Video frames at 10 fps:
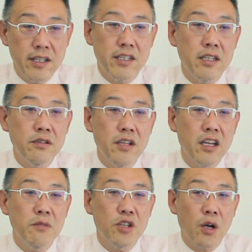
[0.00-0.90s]
飼育で
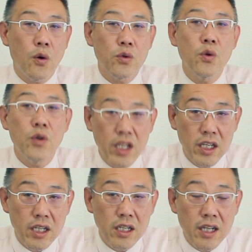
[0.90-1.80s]
きるものは小
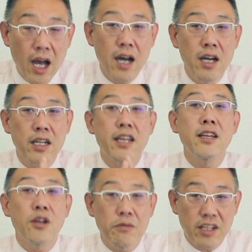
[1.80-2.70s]
鳥か
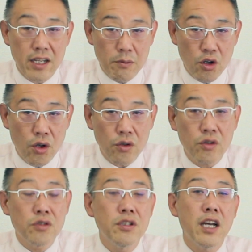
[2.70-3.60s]
金魚みたいなもの
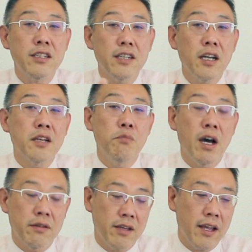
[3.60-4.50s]
ぐらいしか、
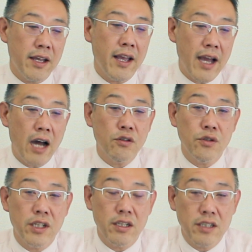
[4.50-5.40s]
まあ、制限があると
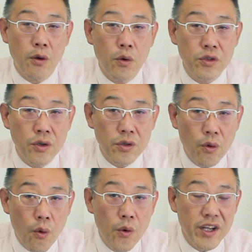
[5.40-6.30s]
いう形が非常に
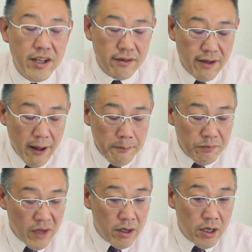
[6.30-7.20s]
多いですね。
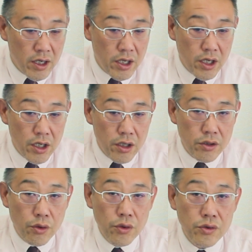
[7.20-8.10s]

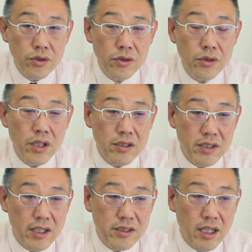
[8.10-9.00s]
そうするとです
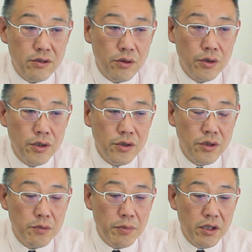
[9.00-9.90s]
ね、じゃあそういうと
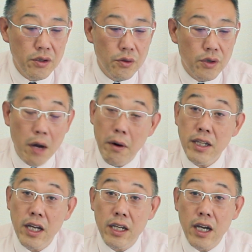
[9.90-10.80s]
ころにペットを飼わ
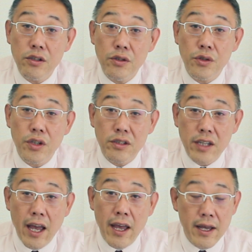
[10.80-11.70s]
ないかというとです
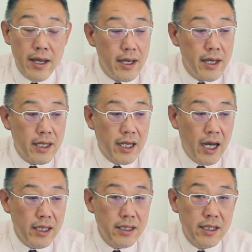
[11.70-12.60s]
ね、
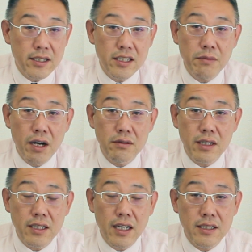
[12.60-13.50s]
飼ってしまう
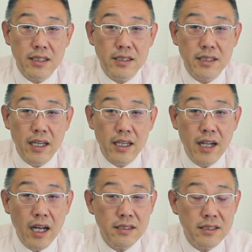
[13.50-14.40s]
方が実際い
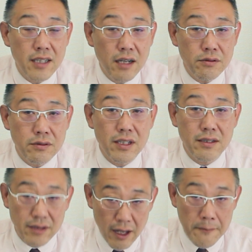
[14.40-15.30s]
らっしゃるんで
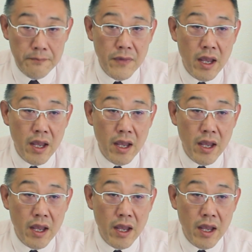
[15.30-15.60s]
すね。